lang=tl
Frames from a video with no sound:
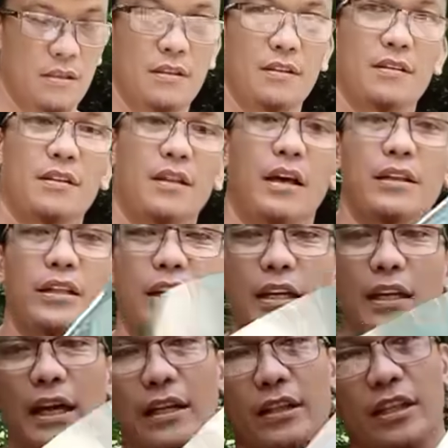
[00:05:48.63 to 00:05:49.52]

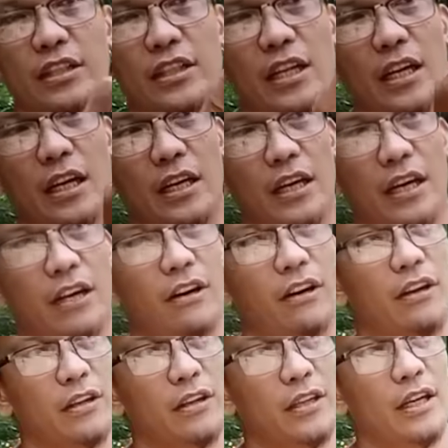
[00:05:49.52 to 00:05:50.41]
Hatiin natin siya ng
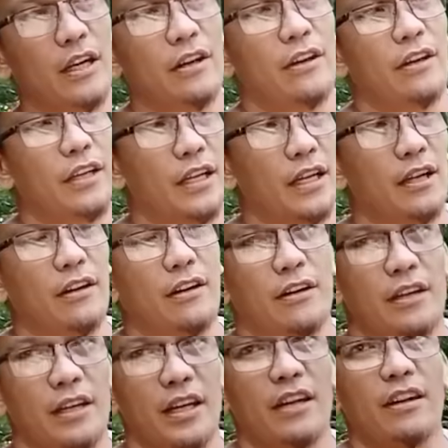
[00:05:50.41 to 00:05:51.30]
ganon, ganon,
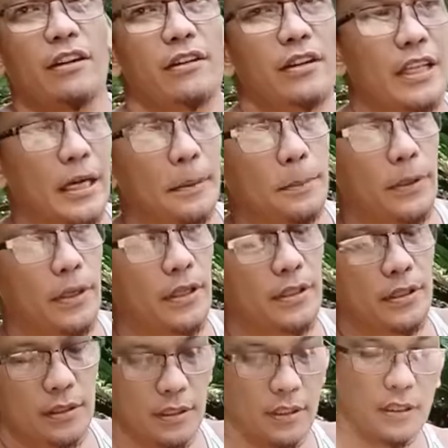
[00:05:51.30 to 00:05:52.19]
ganon, ganon. Tapos,
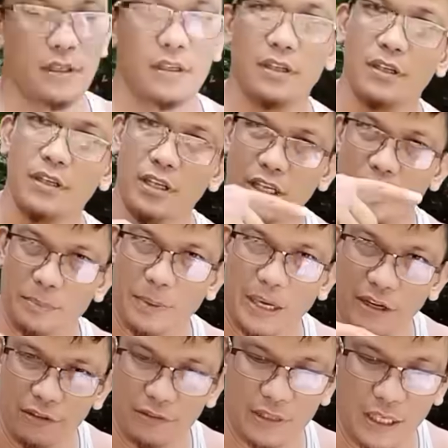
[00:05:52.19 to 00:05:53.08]

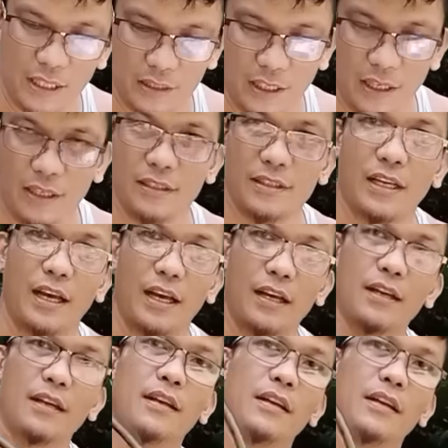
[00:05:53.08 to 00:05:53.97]
ibalot natin sa
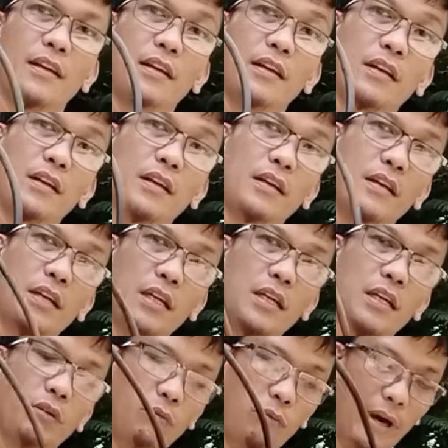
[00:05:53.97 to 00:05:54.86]

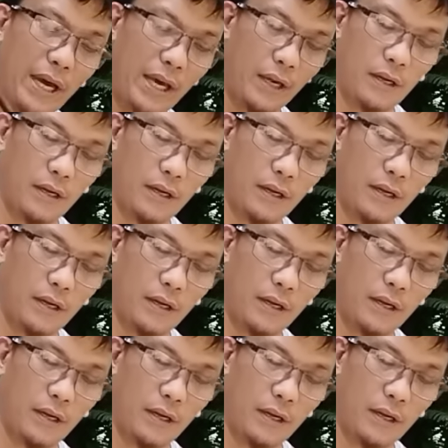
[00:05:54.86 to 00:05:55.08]
wire.